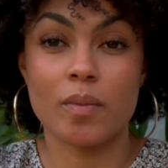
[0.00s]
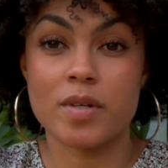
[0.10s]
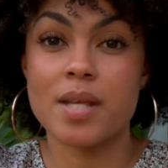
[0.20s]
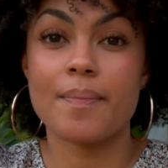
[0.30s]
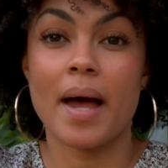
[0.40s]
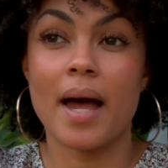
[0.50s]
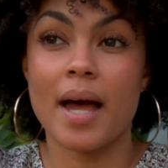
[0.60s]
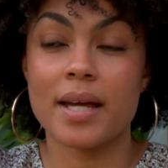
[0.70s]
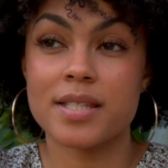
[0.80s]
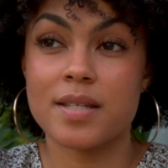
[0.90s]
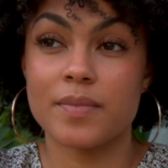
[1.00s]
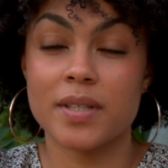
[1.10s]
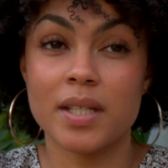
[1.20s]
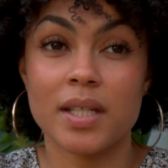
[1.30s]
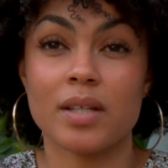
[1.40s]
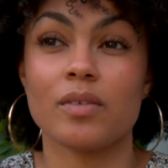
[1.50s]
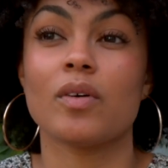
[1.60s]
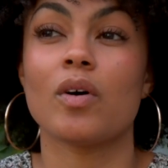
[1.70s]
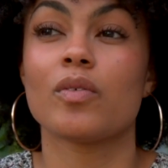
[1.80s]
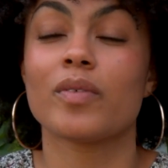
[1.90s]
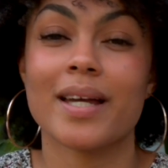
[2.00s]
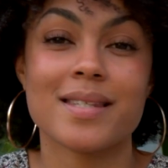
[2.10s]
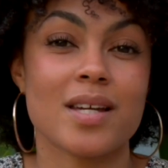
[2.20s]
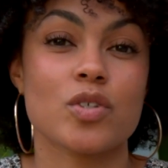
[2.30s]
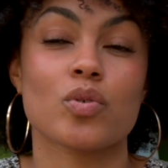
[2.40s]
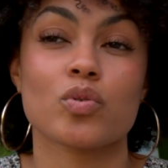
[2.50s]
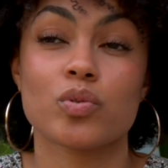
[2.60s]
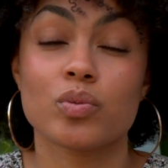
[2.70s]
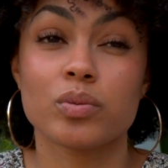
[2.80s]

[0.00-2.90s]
Commencez par accepter et en vrai, ça change